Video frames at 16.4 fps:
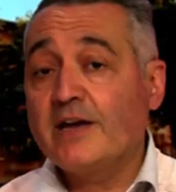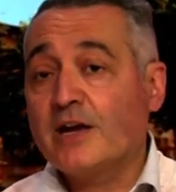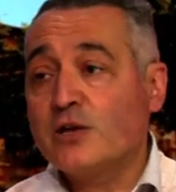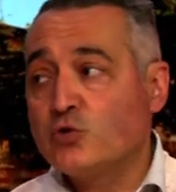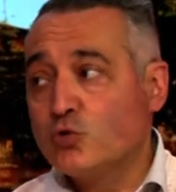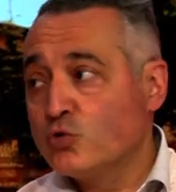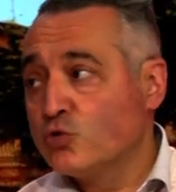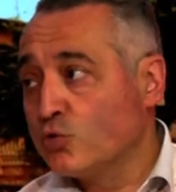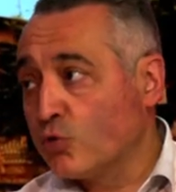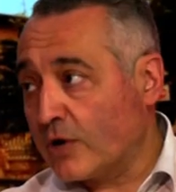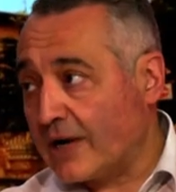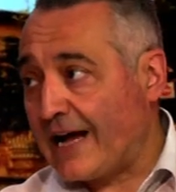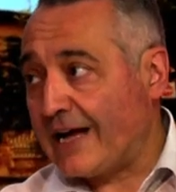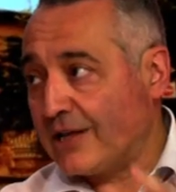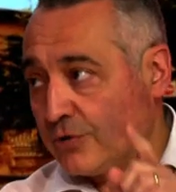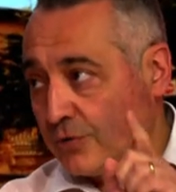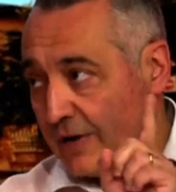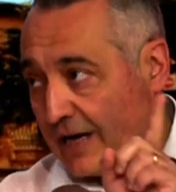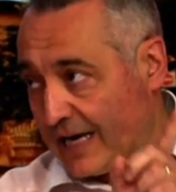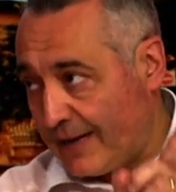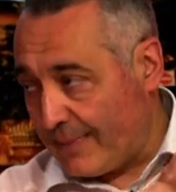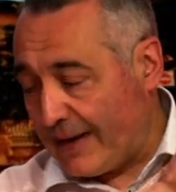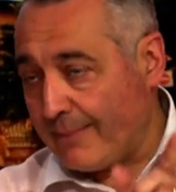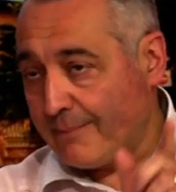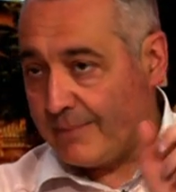sussurrato alla
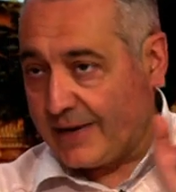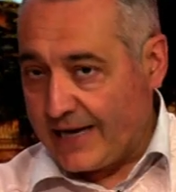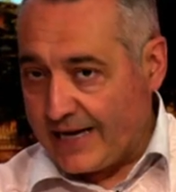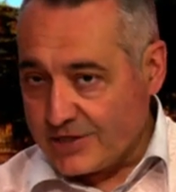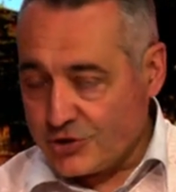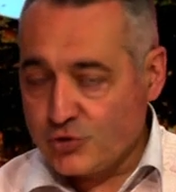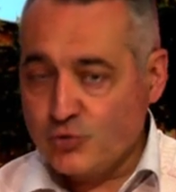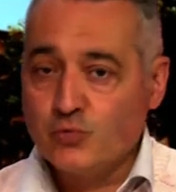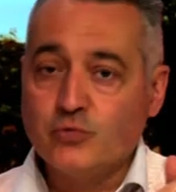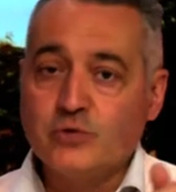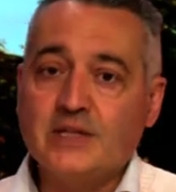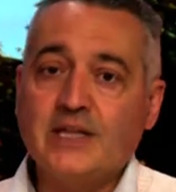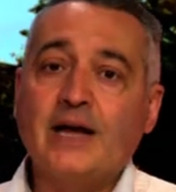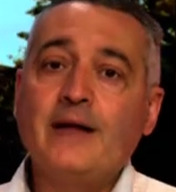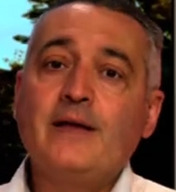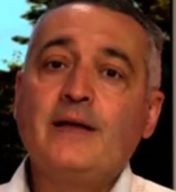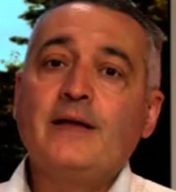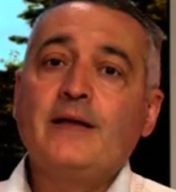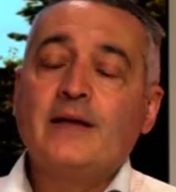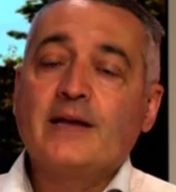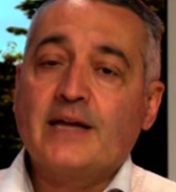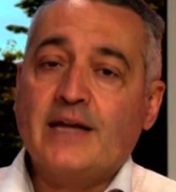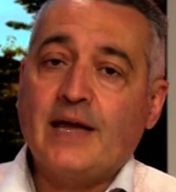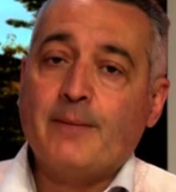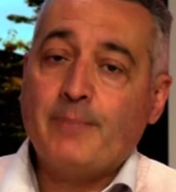mamma Assunta
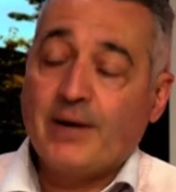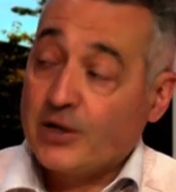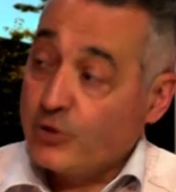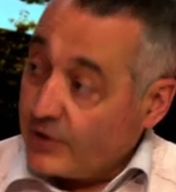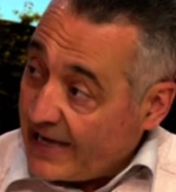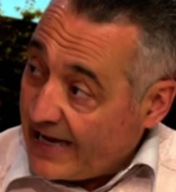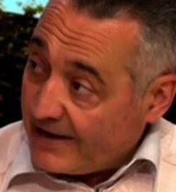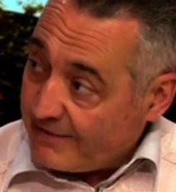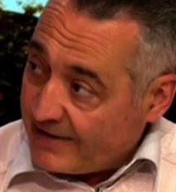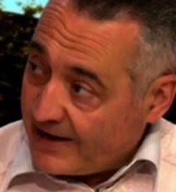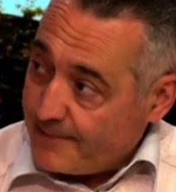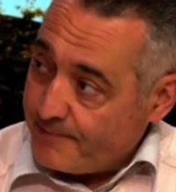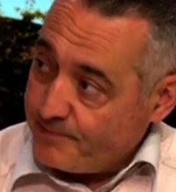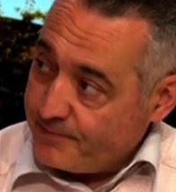che perdonava